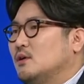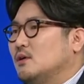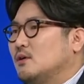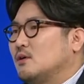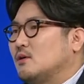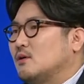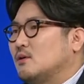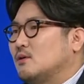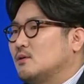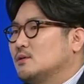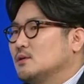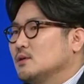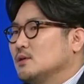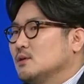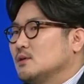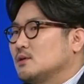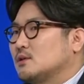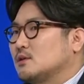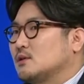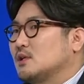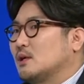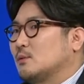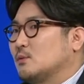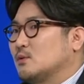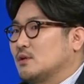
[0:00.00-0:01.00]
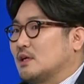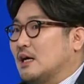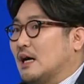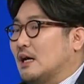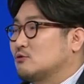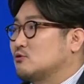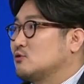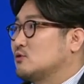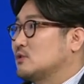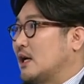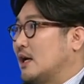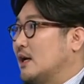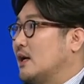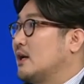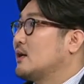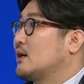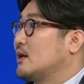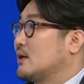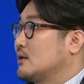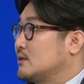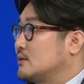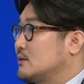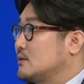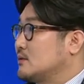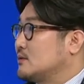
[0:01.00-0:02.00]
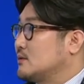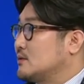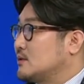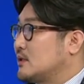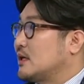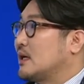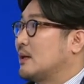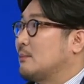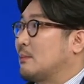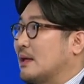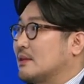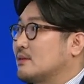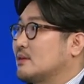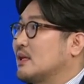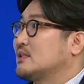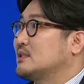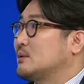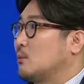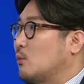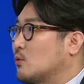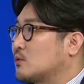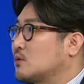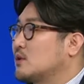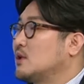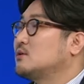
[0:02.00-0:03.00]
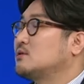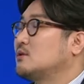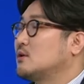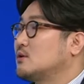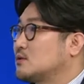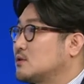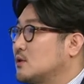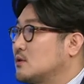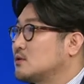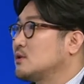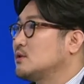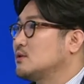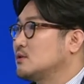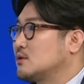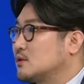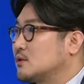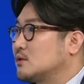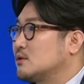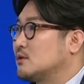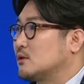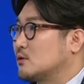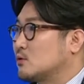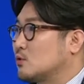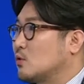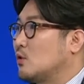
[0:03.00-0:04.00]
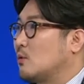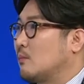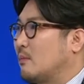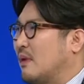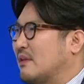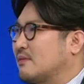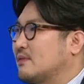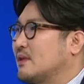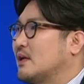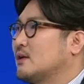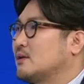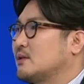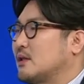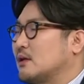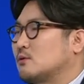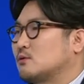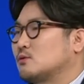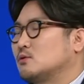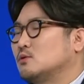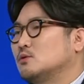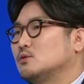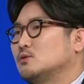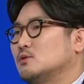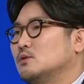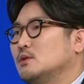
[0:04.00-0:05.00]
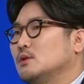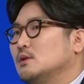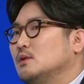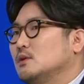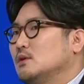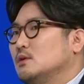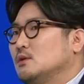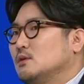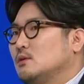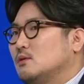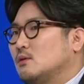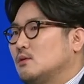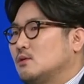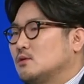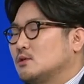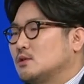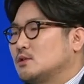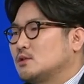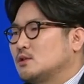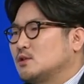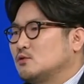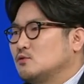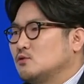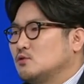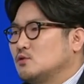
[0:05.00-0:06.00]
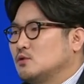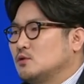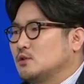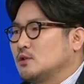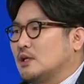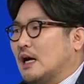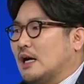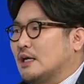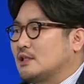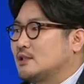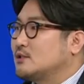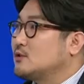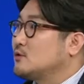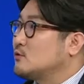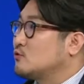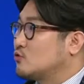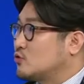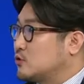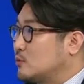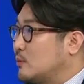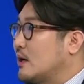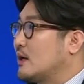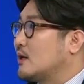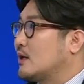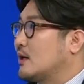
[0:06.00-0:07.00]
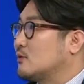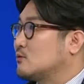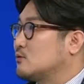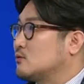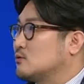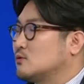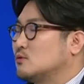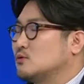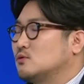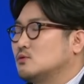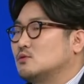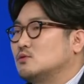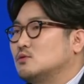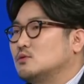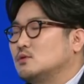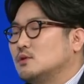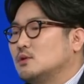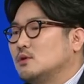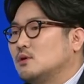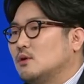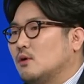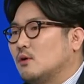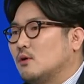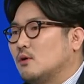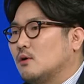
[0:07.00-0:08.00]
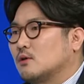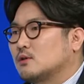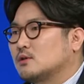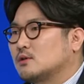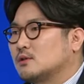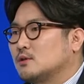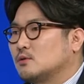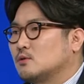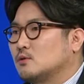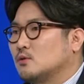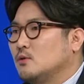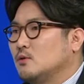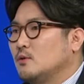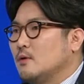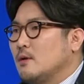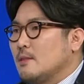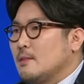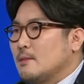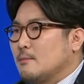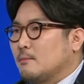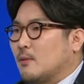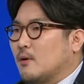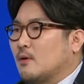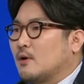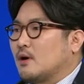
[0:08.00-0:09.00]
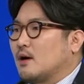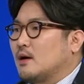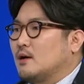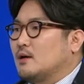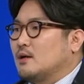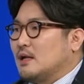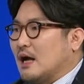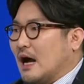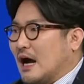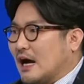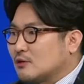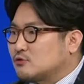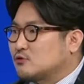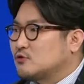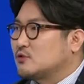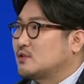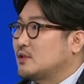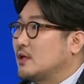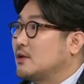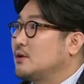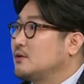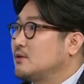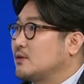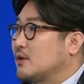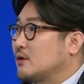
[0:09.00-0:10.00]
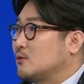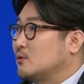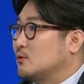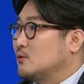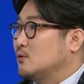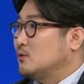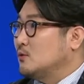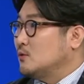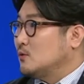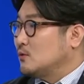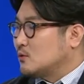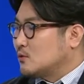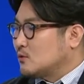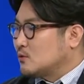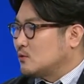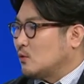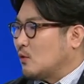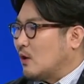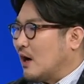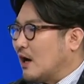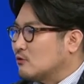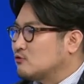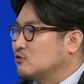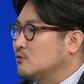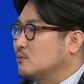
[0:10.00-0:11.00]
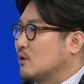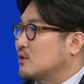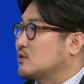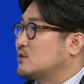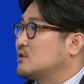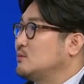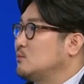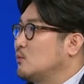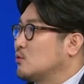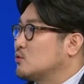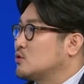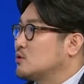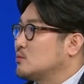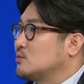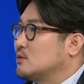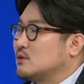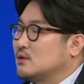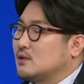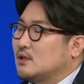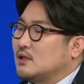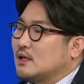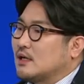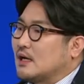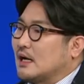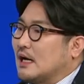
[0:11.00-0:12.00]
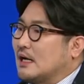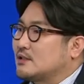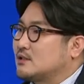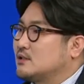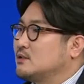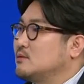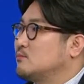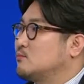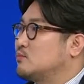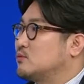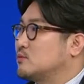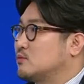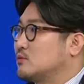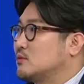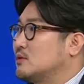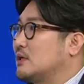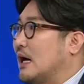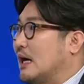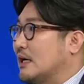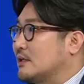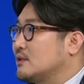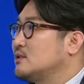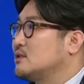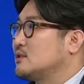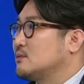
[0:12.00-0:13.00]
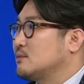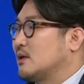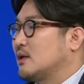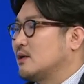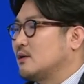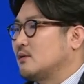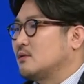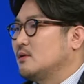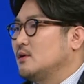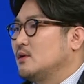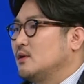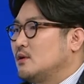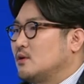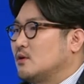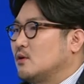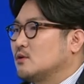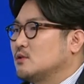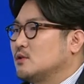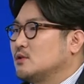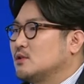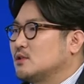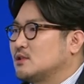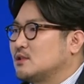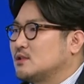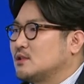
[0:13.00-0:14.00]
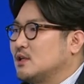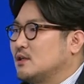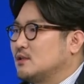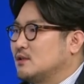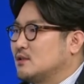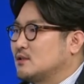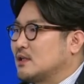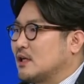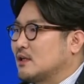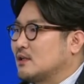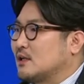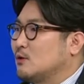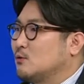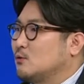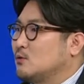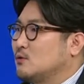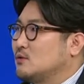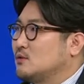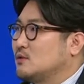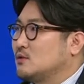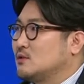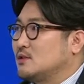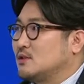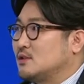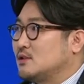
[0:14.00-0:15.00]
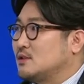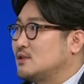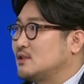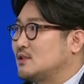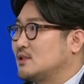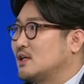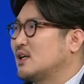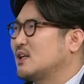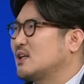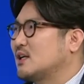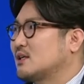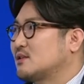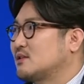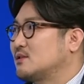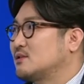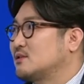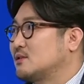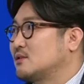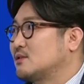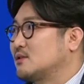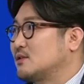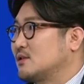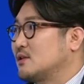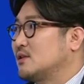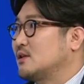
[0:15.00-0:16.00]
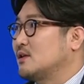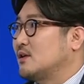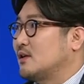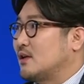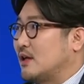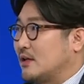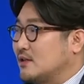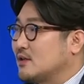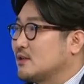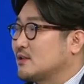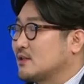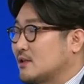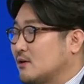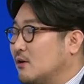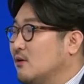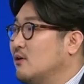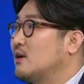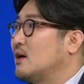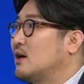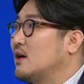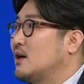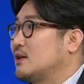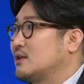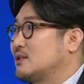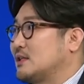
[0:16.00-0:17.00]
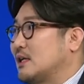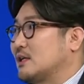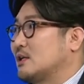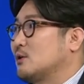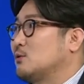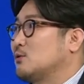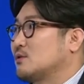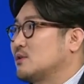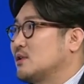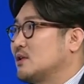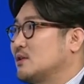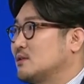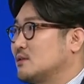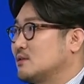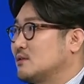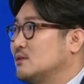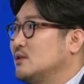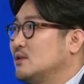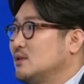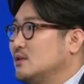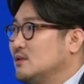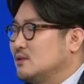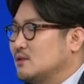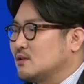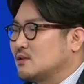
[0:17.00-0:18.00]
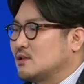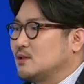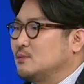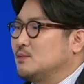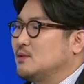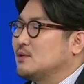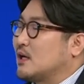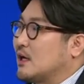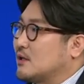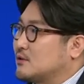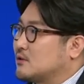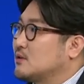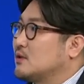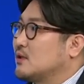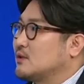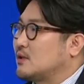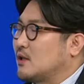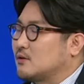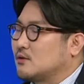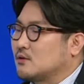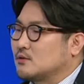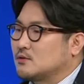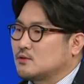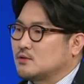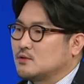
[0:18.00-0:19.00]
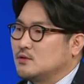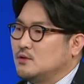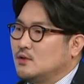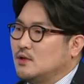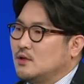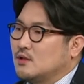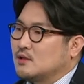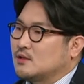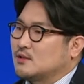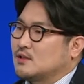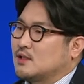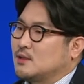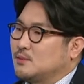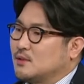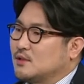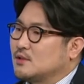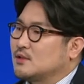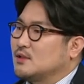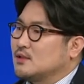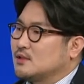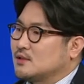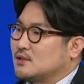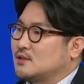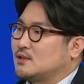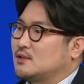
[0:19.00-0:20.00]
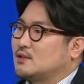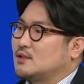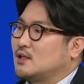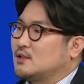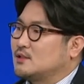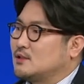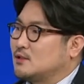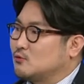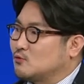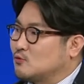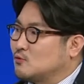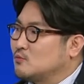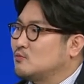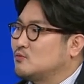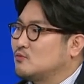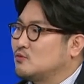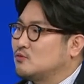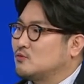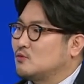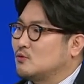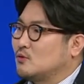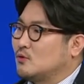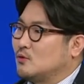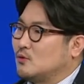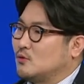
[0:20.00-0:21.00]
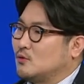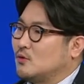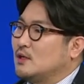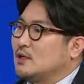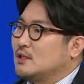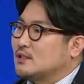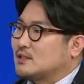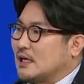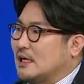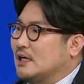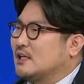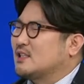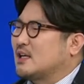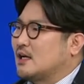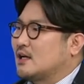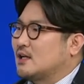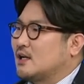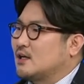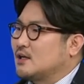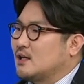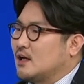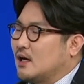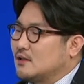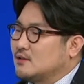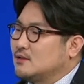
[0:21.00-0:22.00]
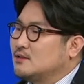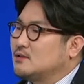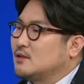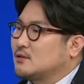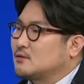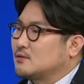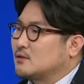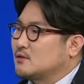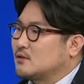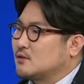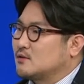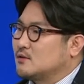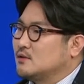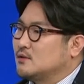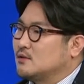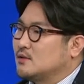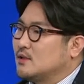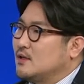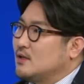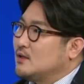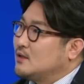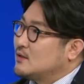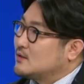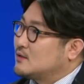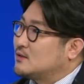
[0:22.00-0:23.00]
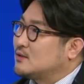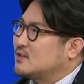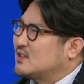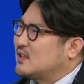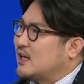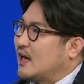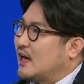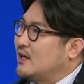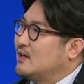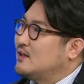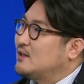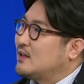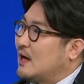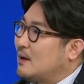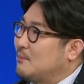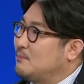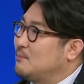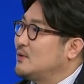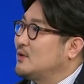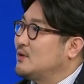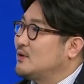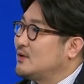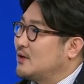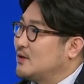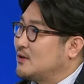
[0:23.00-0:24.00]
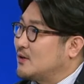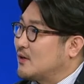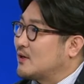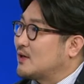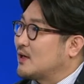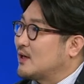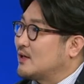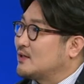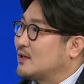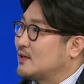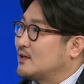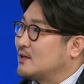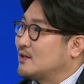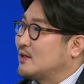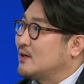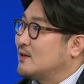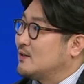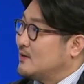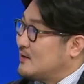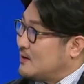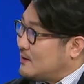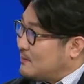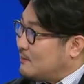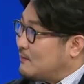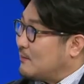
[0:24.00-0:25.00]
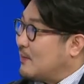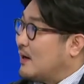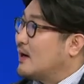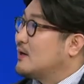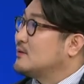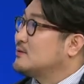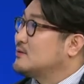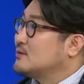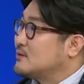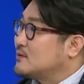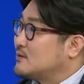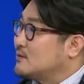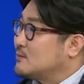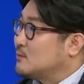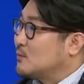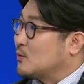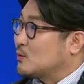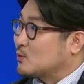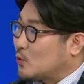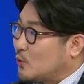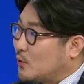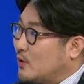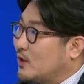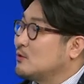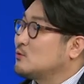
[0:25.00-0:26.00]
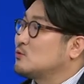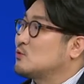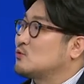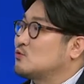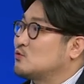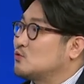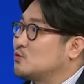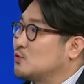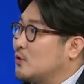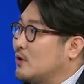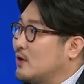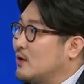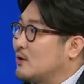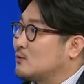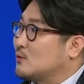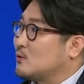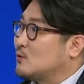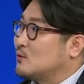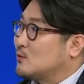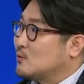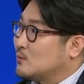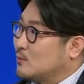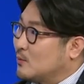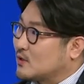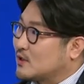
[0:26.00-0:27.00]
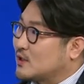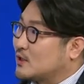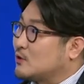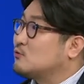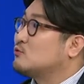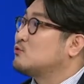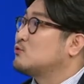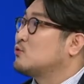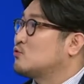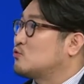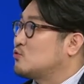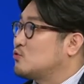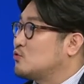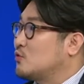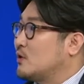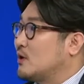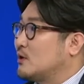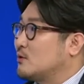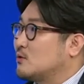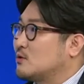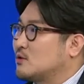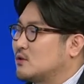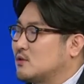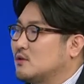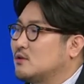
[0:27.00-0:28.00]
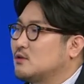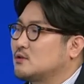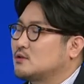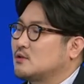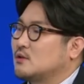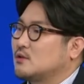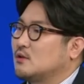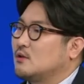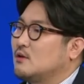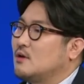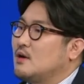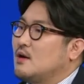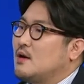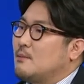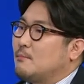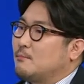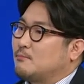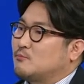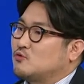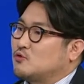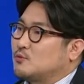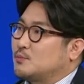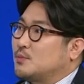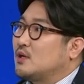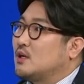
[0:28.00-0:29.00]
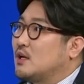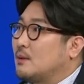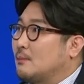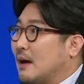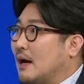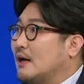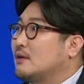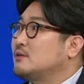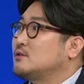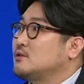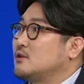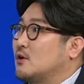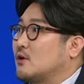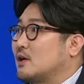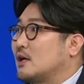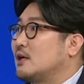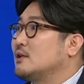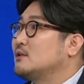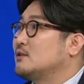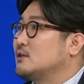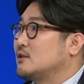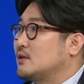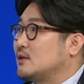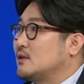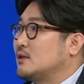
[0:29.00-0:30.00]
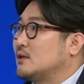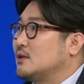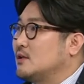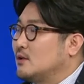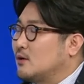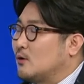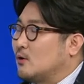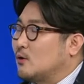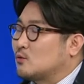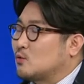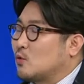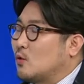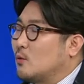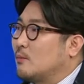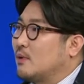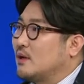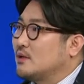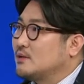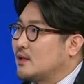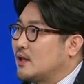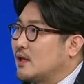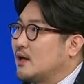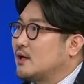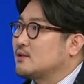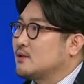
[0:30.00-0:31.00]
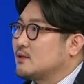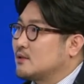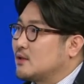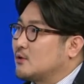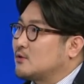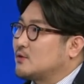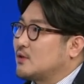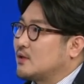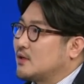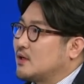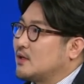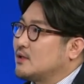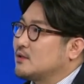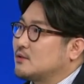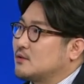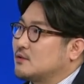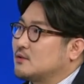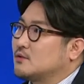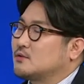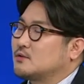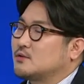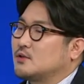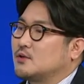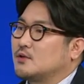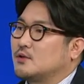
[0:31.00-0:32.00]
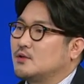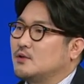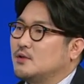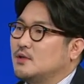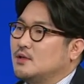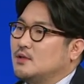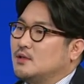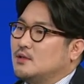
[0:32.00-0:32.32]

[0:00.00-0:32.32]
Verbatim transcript: 어, 그러다 보니까 아주 다양한 제가 만나지 못했던 청년들도 만나게 됐고 어, 이 친구들이 아직은 투박하고 어, 그리고 뭔가 아주 세련되고 또 아주 멋진 모습을 가진 부분은 아니지만 여전히 그 안에 자라고 있는 이 씨앗 같은 것들이 굉장히 음. 건강하게 자라고 있다는 느낌이 가지게 됐거든요. 그렇다면 그 씨앗이 움투고 잘 자라게 하는 데 있어서는 그 개인 한 명의 역할이 아니라 많은 뭐 토양도 중요하고 뭐 기후도 중요하고 그런 것처럼 주변에 많은 역할들이 어, 동반돼야 된다고 생각이 들었어요.